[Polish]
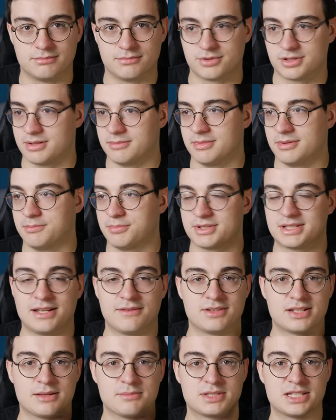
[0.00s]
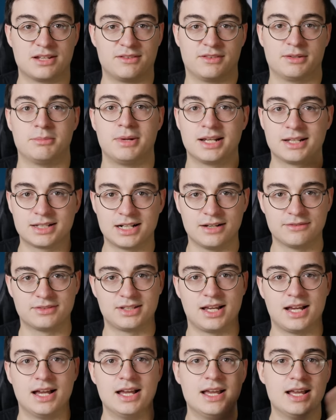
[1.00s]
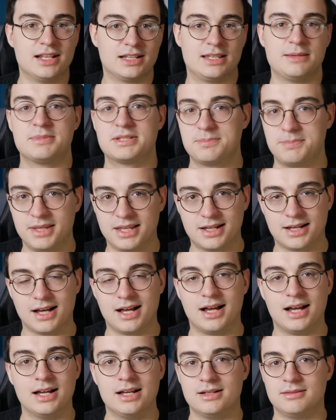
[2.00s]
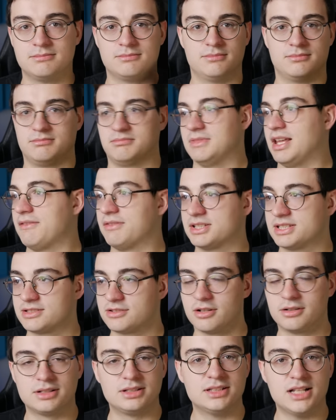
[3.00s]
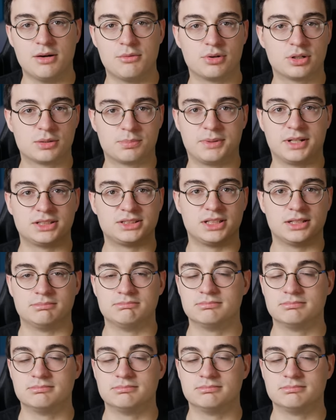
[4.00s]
Możemy postawić tam serwer Minecrafta, Teamspeaka, nawet strony na WordPressie,